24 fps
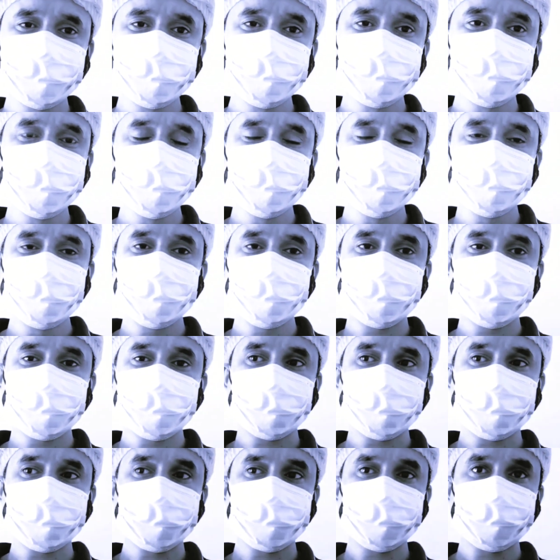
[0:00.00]
পরিমার্জিত
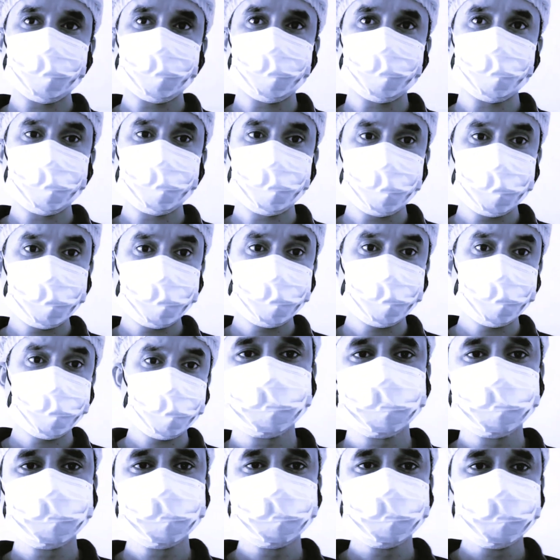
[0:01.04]
কার্বোহাইড্রেটগুলি
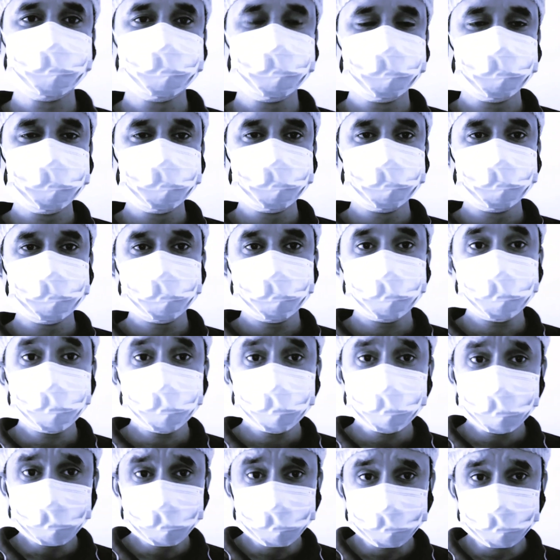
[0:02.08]
একাধিক
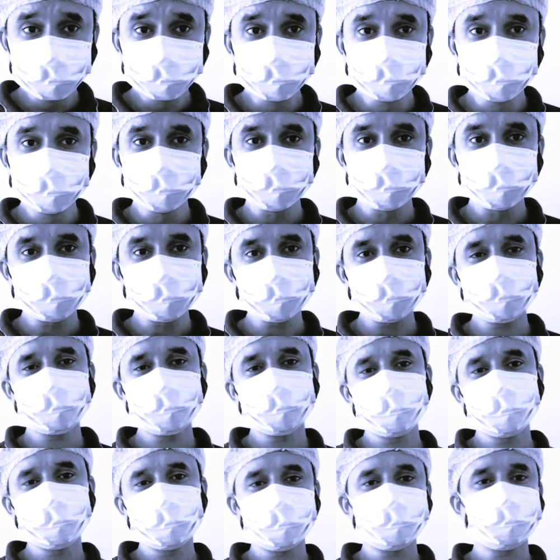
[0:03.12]
গবেষণায়
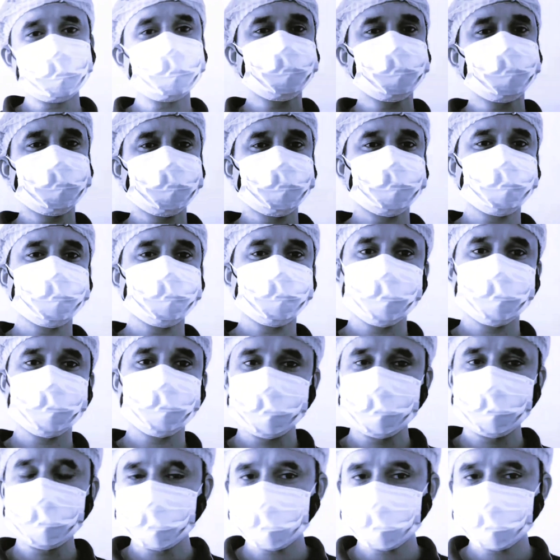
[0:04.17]
স্থূলতা সম্পর্কিত হয়েছে